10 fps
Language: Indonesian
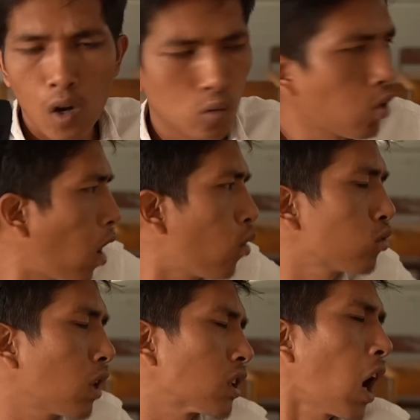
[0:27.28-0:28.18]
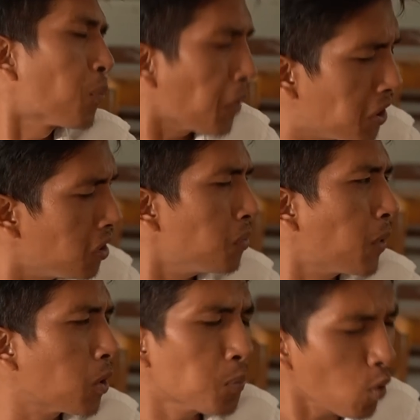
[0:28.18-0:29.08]
Aduh, aku udah capek nih,
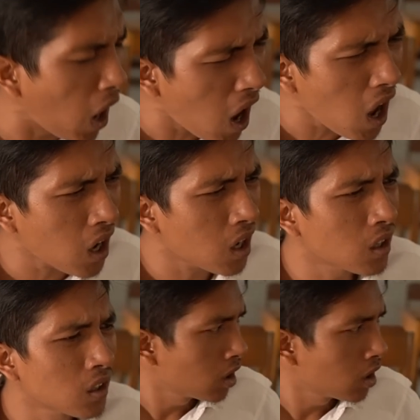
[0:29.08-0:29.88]
pengen pulang.